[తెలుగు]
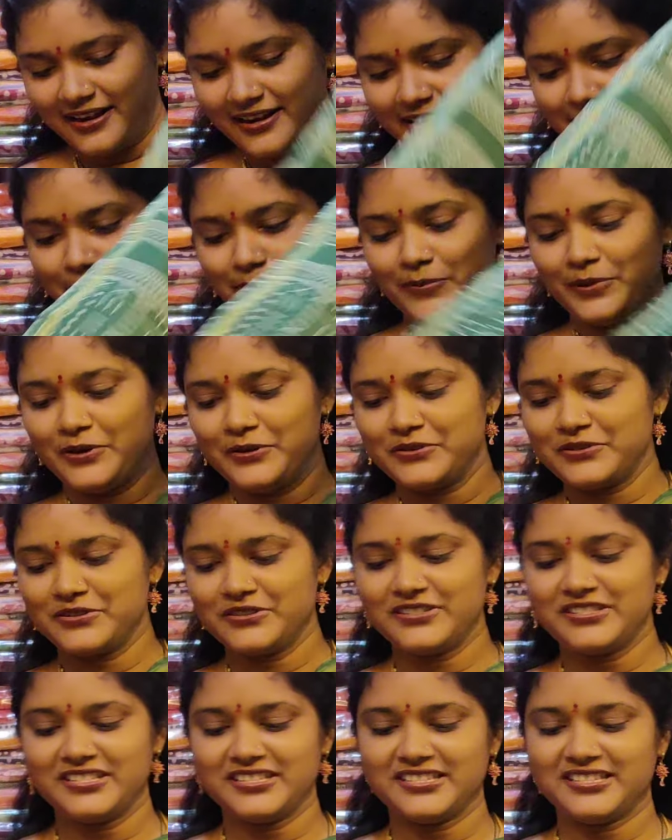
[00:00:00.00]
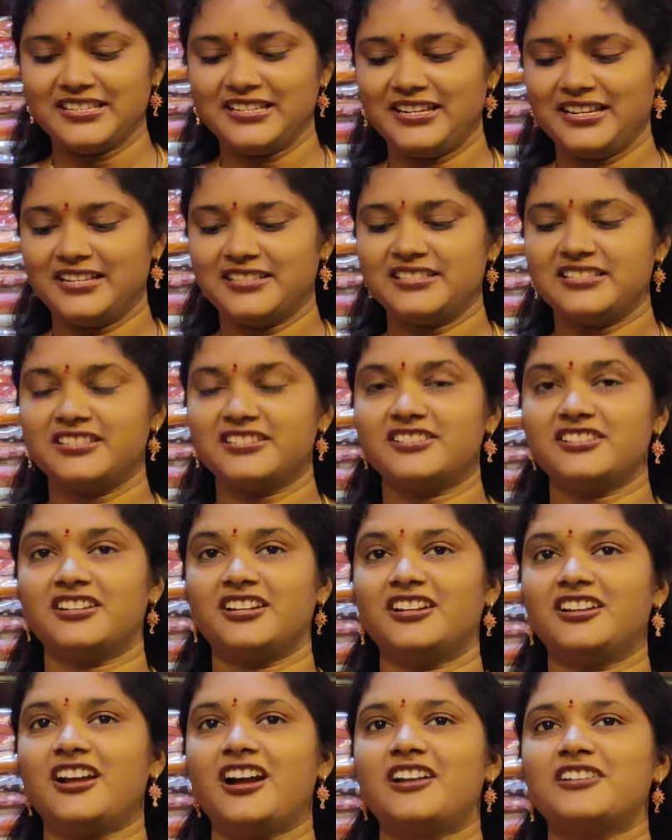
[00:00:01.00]
బ్లౌజ్ వచ్చేసి ఇలా చిన్న చిన్న
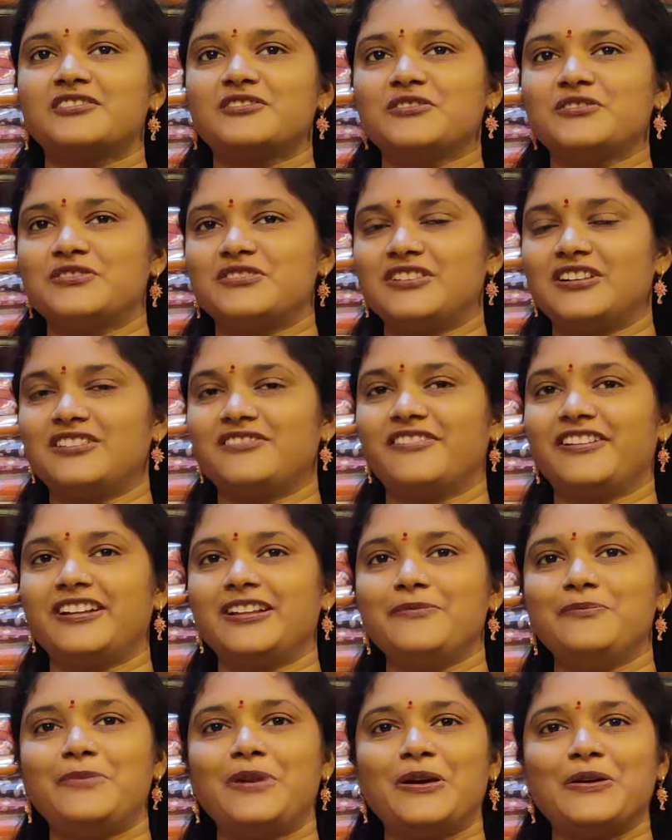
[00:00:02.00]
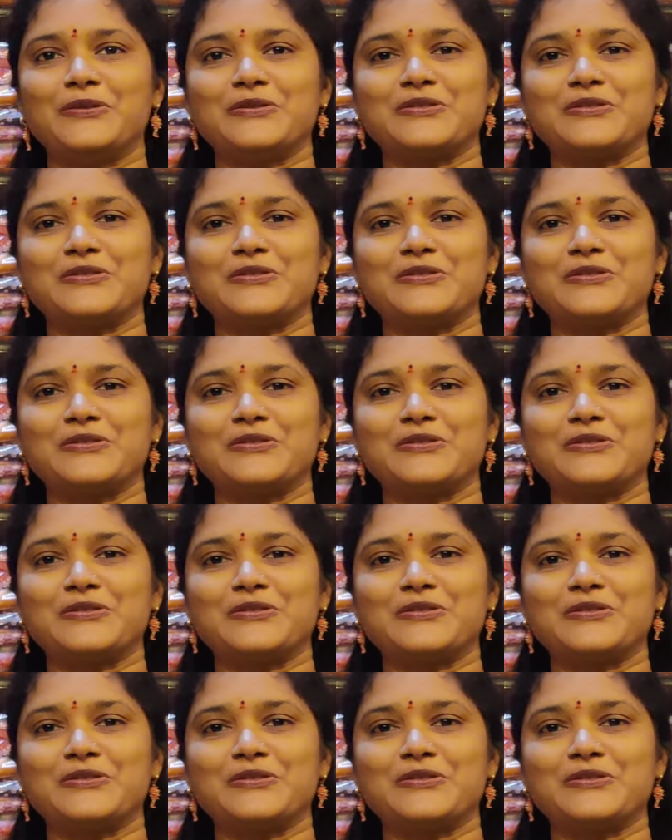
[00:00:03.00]
డాట్స్ వచ్చినటువంటి బ్లౌజ్